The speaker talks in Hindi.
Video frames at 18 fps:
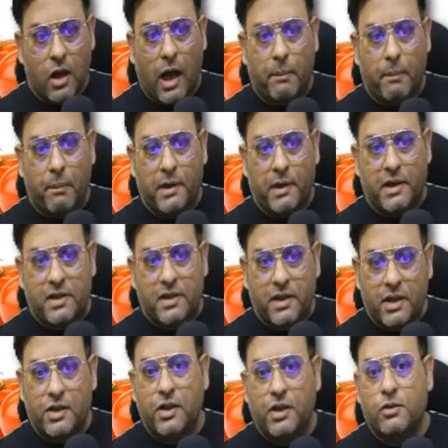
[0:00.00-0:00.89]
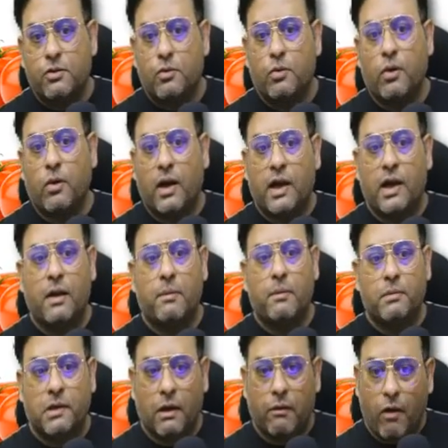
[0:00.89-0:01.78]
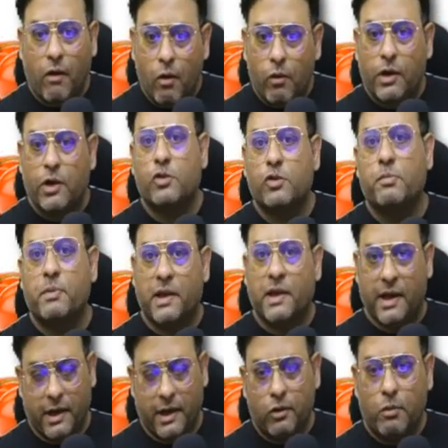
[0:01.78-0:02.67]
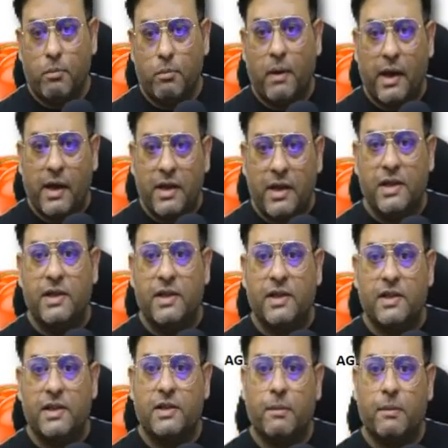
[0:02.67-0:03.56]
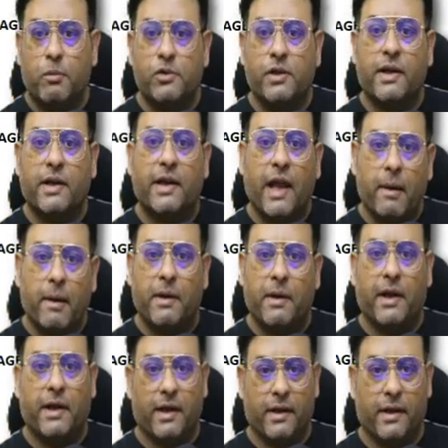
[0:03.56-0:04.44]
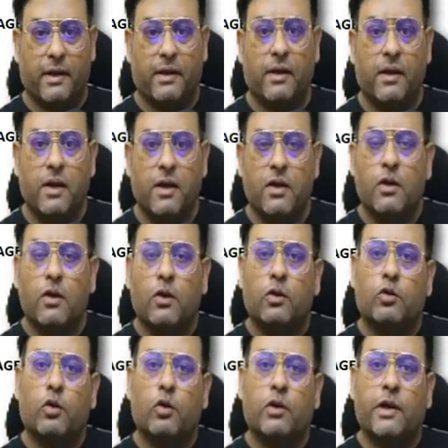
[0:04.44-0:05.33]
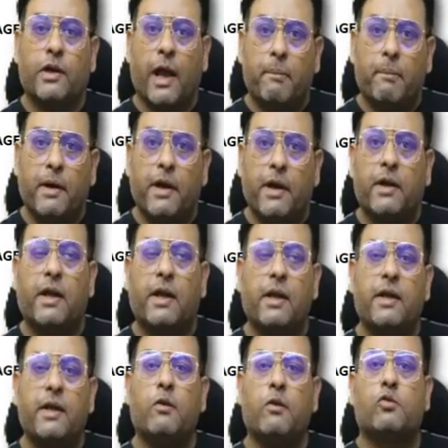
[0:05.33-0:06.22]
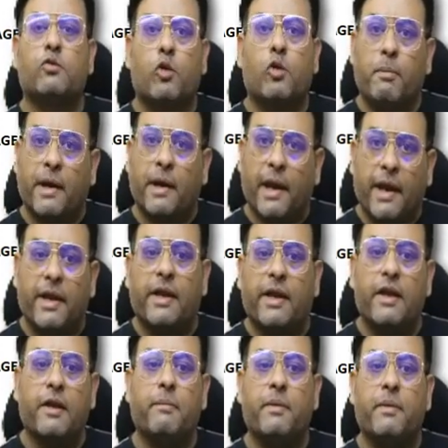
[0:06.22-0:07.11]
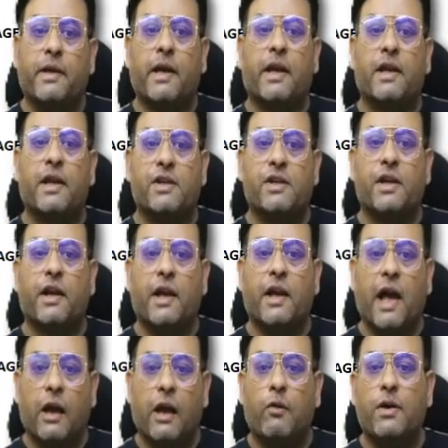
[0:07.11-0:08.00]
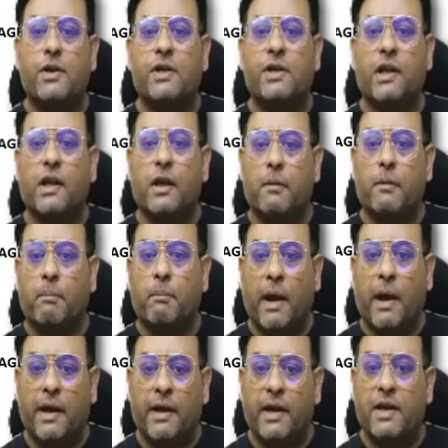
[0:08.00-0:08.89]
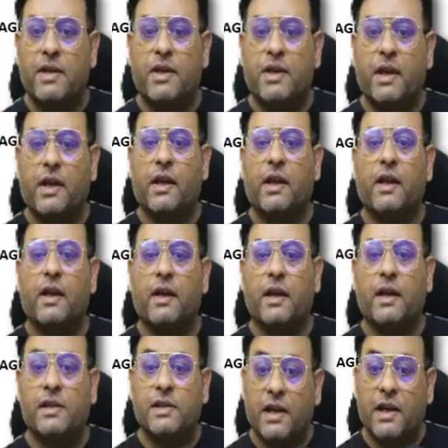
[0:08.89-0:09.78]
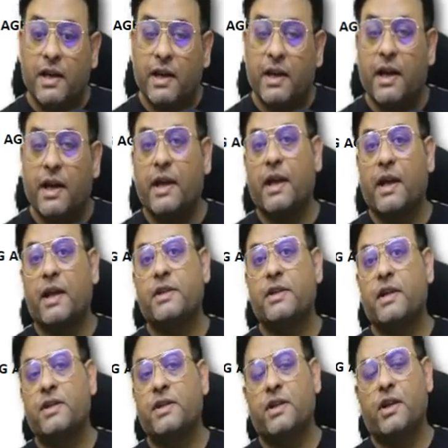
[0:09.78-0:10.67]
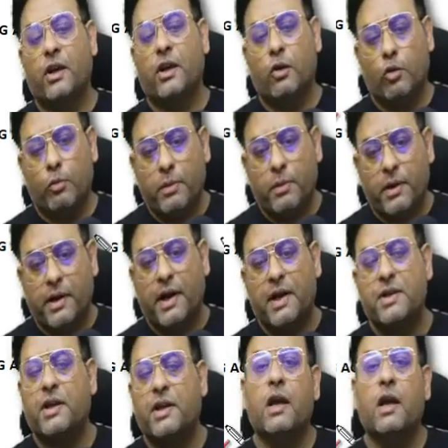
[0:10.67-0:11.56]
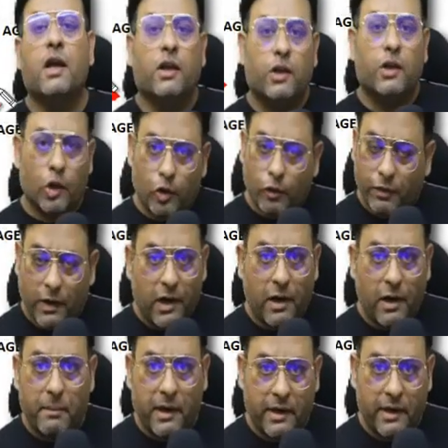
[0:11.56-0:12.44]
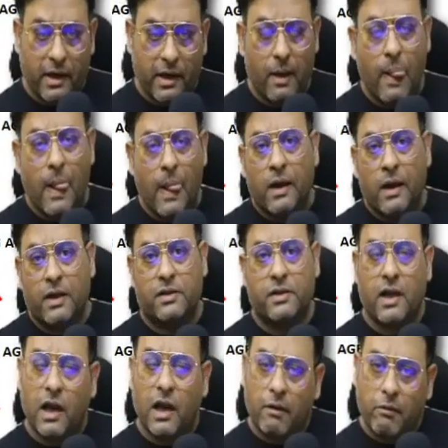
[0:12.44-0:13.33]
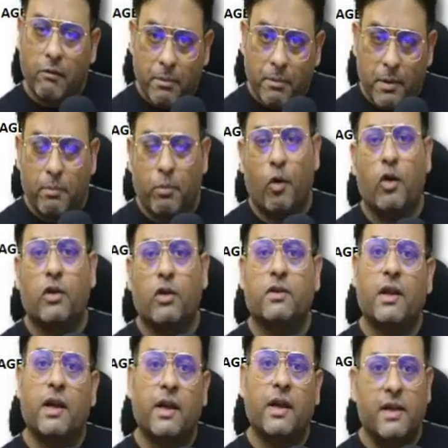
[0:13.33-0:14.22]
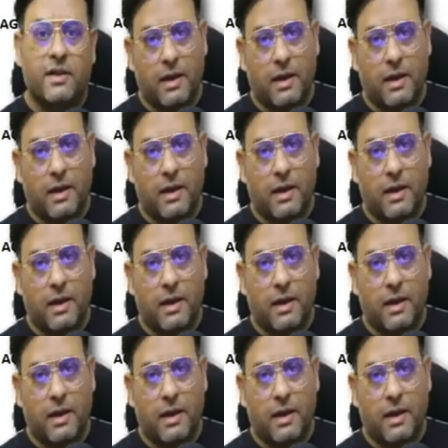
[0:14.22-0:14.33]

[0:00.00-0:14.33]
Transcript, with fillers: अब इसी चीज़ को अगर हम दवाओं के उसमें देखें तो मान लीजिए जैसे सपोज एक टैबलेट है तो टैबलेट के लिए उसको बनाने के लिए हमें क्या क्या चाहिए डायलोन चाहिए बाइंडर चाहिए डिसइंटीग्रेटिंग एजेंट चाहिए लुब्रिकेंट चाहिए ये तो फंडामेंटल है इसके अलावा भी बहुत तरह की